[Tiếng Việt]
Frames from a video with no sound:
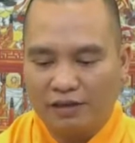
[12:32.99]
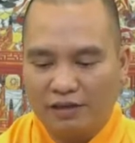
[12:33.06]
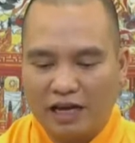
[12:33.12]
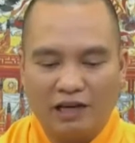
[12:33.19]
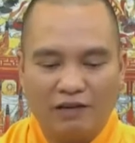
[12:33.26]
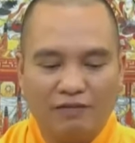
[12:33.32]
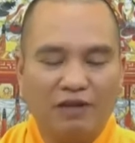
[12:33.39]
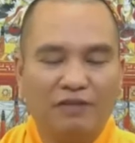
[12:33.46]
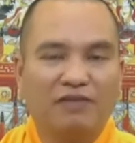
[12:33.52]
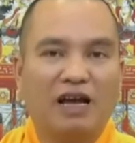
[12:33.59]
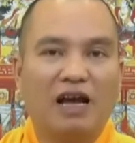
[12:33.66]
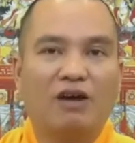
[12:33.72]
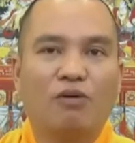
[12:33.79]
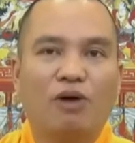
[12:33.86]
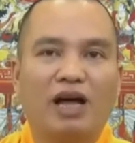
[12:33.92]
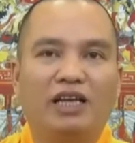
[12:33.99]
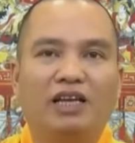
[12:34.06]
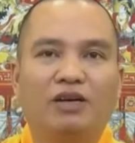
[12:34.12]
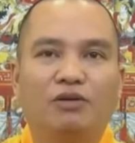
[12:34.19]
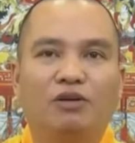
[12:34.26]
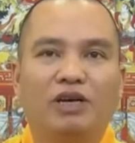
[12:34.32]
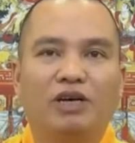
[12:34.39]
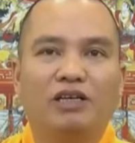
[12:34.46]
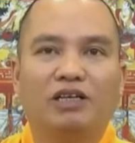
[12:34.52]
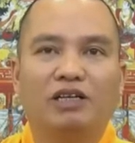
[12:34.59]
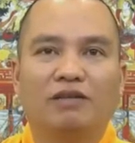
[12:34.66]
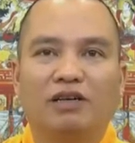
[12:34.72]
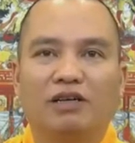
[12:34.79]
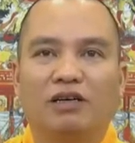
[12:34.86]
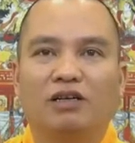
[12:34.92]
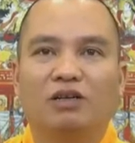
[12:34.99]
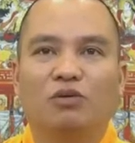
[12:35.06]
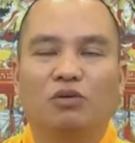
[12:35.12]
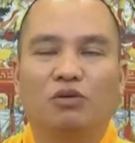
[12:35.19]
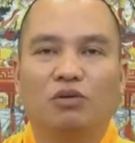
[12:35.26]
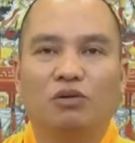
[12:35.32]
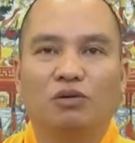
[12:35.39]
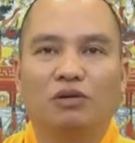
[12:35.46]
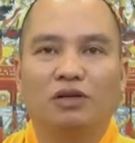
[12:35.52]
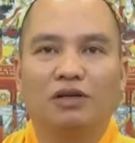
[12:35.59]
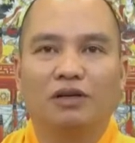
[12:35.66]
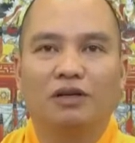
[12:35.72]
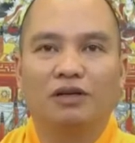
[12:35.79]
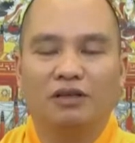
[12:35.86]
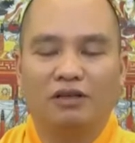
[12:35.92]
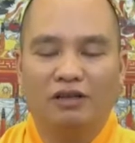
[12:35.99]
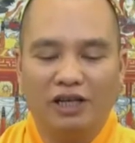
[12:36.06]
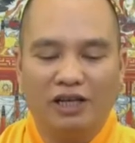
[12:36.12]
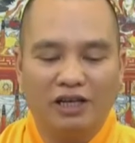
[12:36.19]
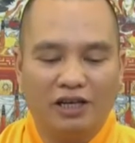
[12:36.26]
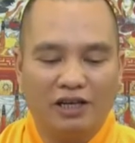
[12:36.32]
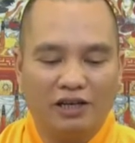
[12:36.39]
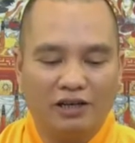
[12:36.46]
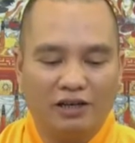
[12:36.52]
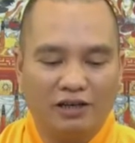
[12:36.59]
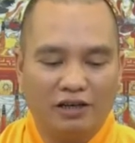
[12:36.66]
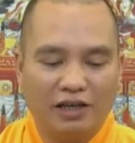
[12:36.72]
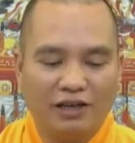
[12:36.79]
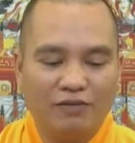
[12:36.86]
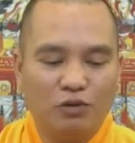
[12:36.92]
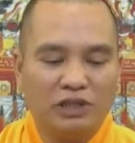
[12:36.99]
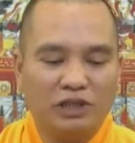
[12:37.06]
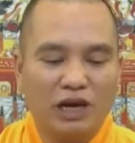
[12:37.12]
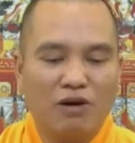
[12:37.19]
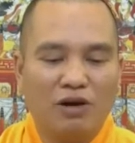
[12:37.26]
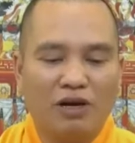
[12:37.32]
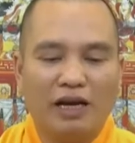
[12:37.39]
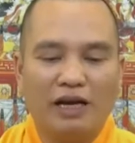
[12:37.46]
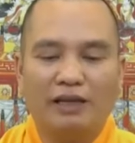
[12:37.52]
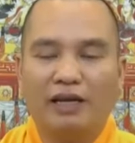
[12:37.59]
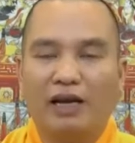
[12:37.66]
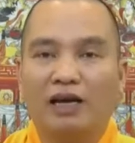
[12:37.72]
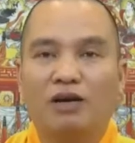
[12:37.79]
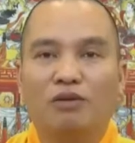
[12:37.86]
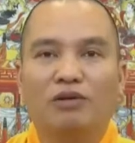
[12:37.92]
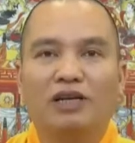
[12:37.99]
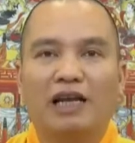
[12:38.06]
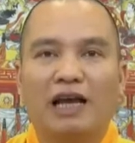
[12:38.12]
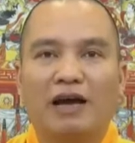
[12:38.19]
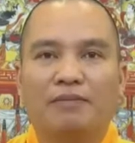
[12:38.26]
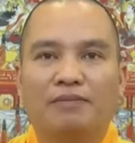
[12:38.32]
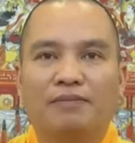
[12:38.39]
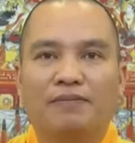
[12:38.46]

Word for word: ta đã vất vả quá nhiều rồi bây giờ ta phải hưởng thụ cho nên á, đến vụ sau anh ta không đi làm